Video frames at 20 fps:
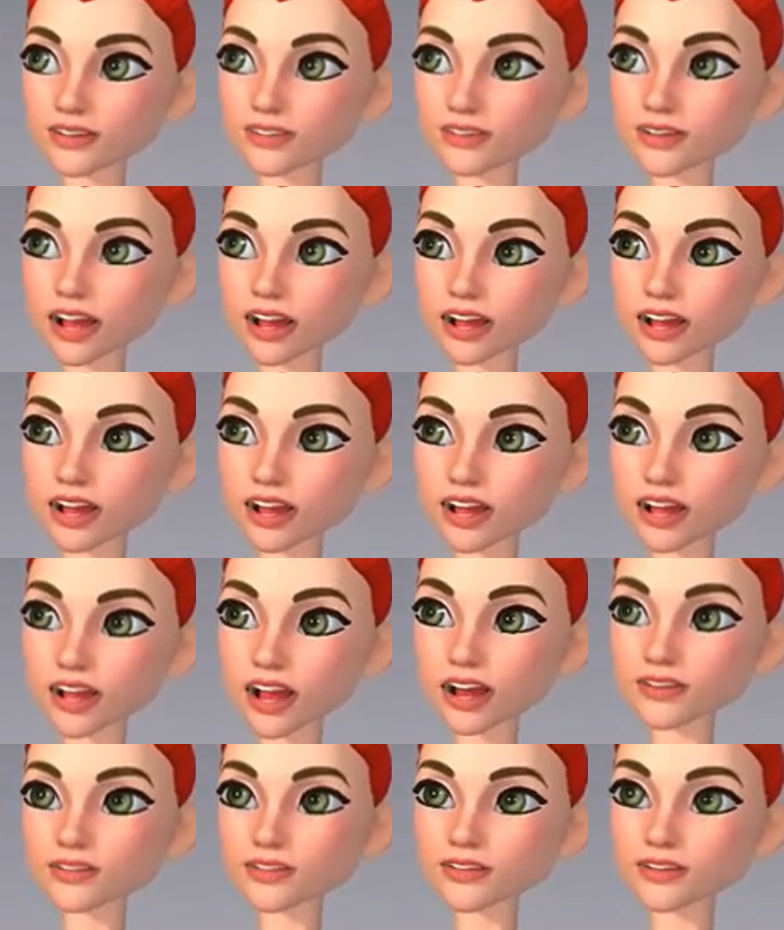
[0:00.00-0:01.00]
まず、
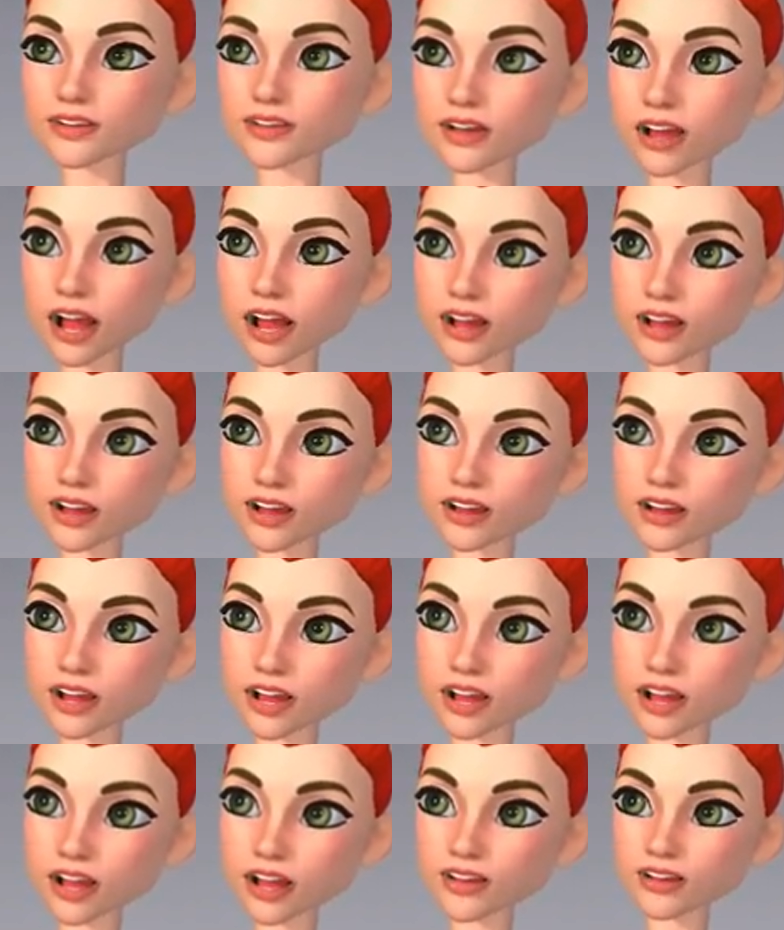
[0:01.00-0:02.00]
ステップ1、
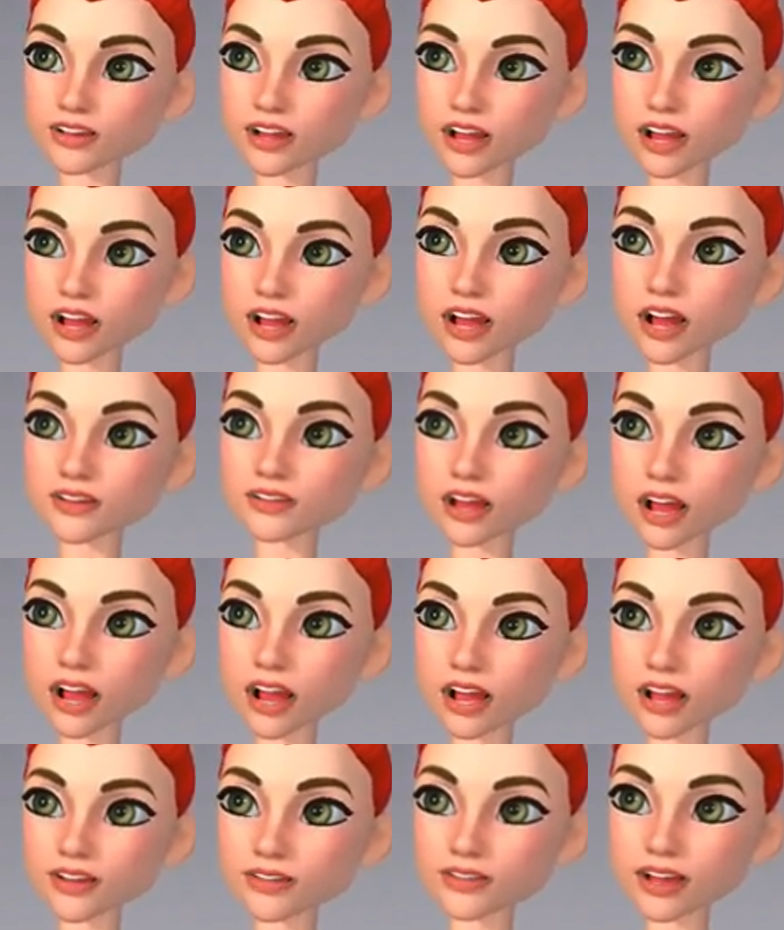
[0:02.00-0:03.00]
えー、こちらは
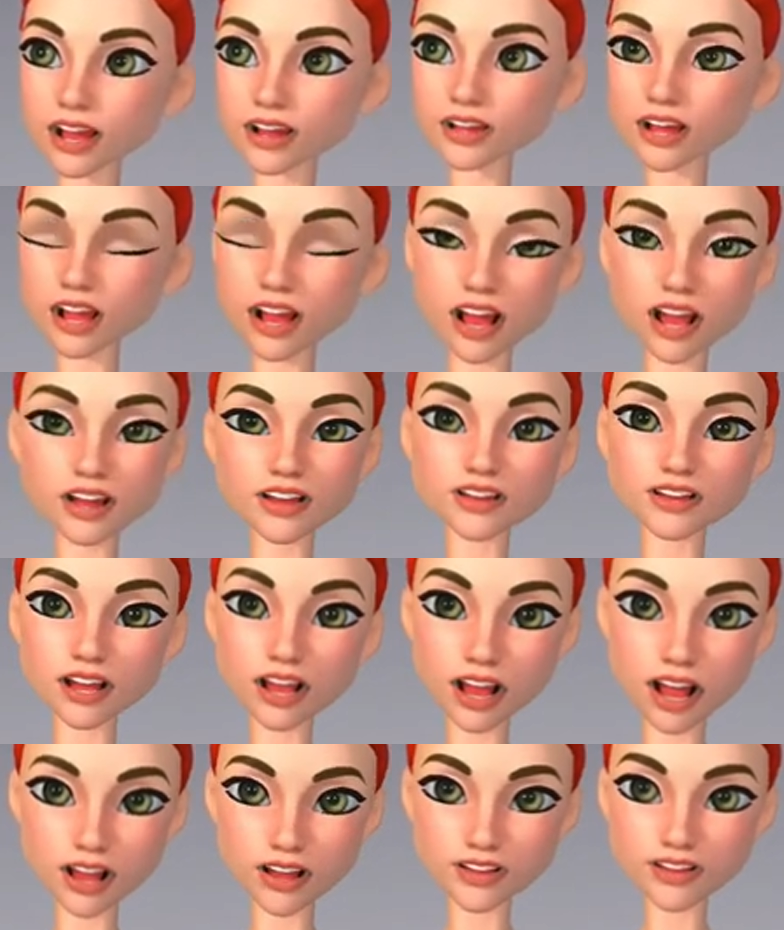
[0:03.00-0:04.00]

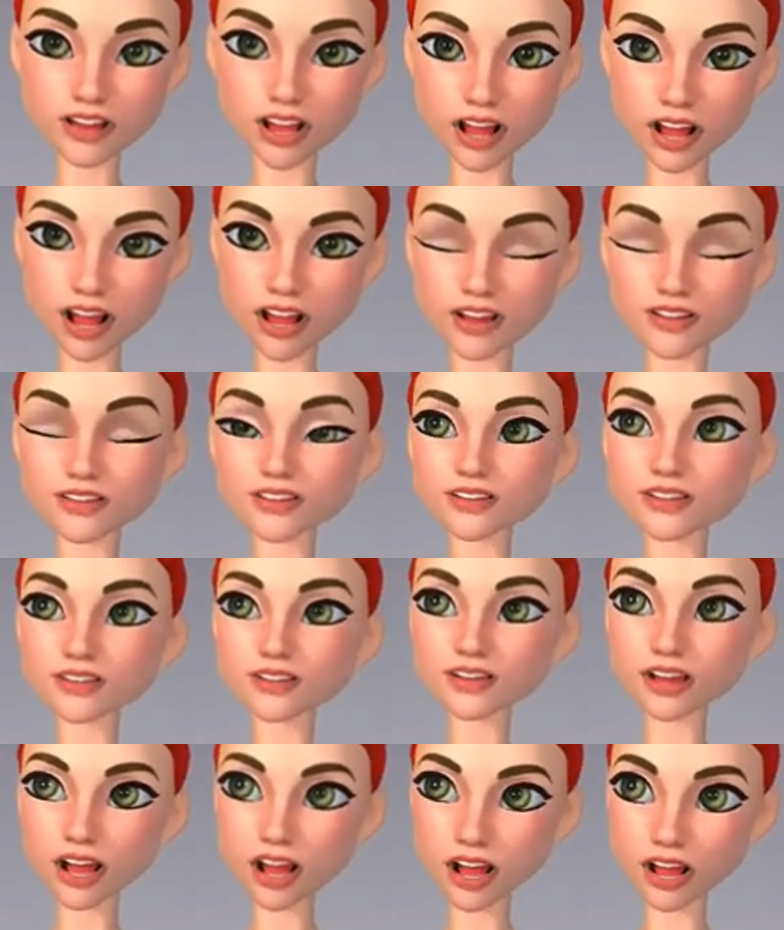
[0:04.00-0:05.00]
マルチユーザーとして登
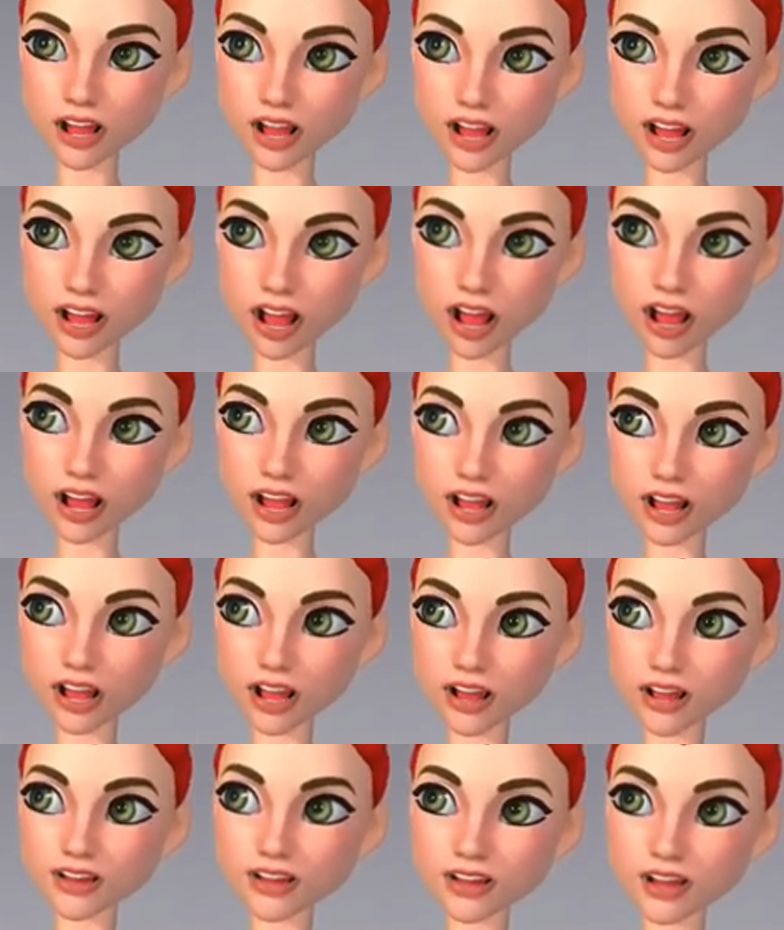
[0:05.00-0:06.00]
録してください。
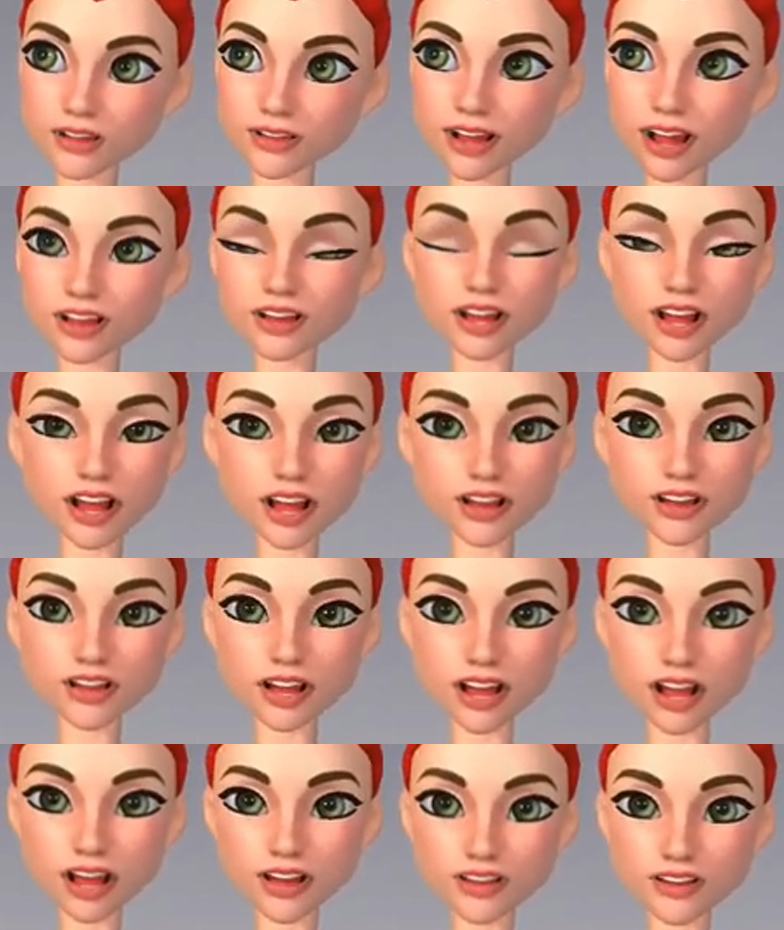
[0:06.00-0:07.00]
この
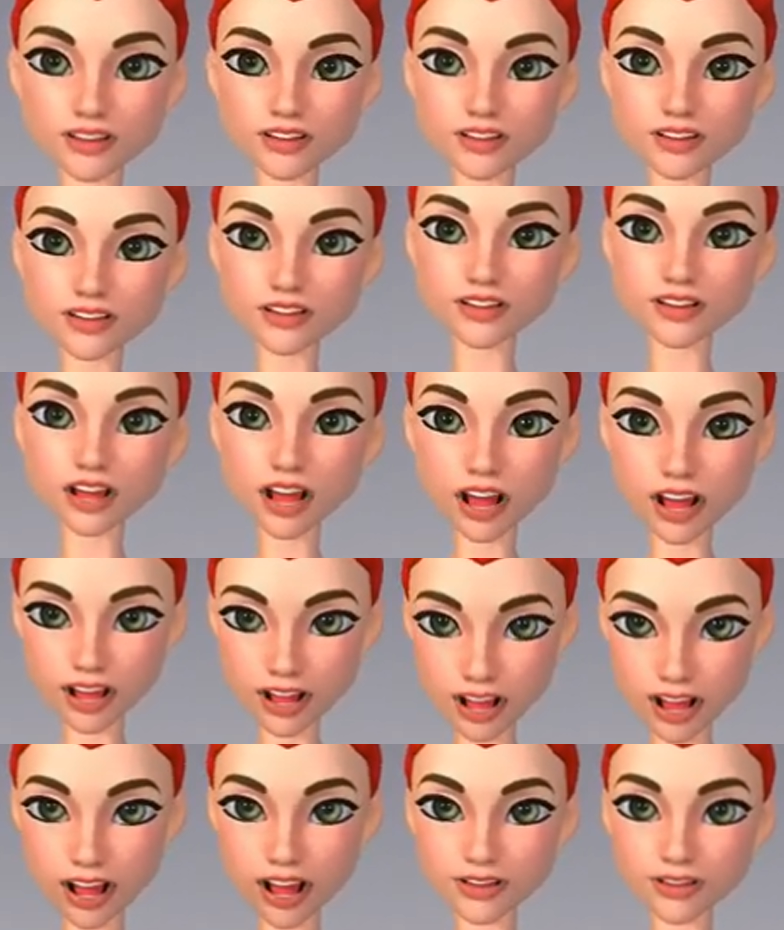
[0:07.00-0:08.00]
マルチユーザーの方をクリック
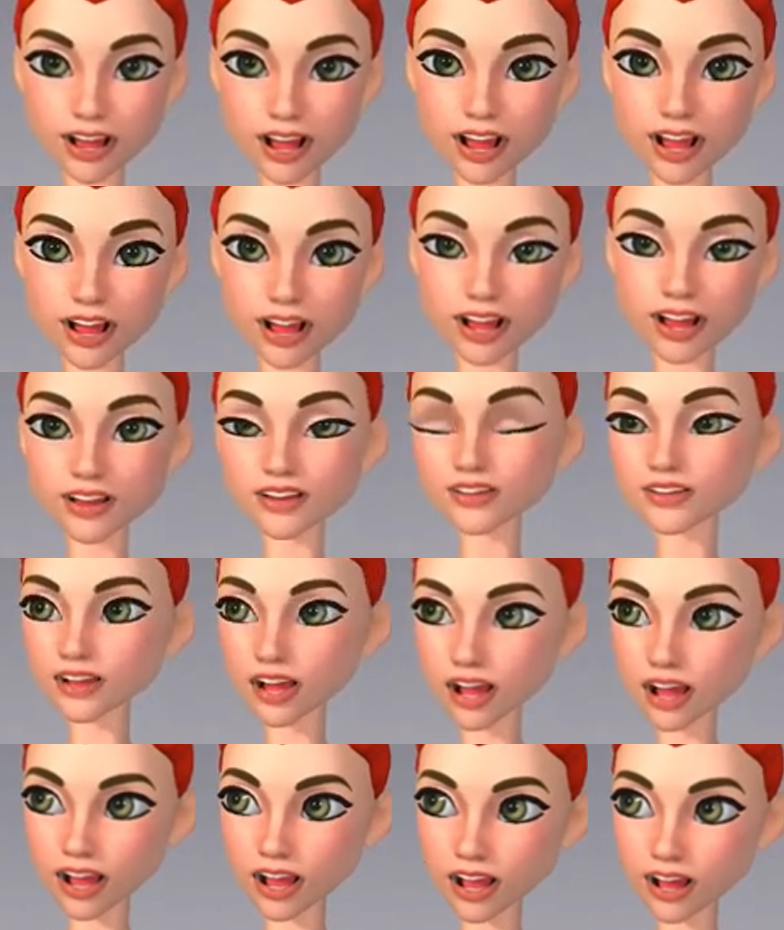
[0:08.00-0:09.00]
すれば完了
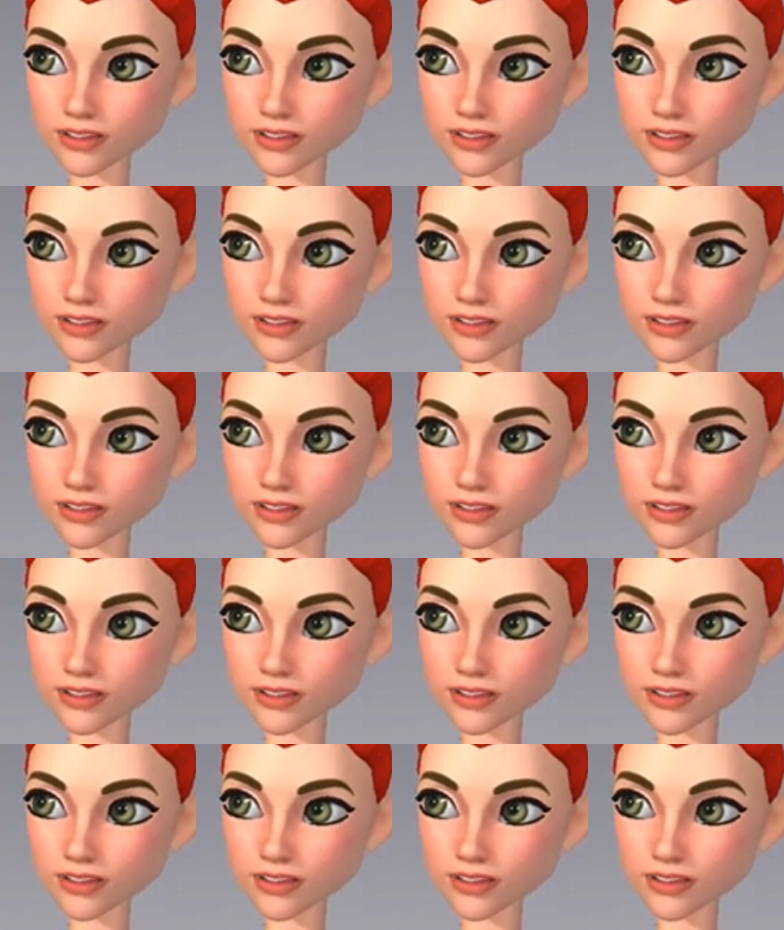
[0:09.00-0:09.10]
です。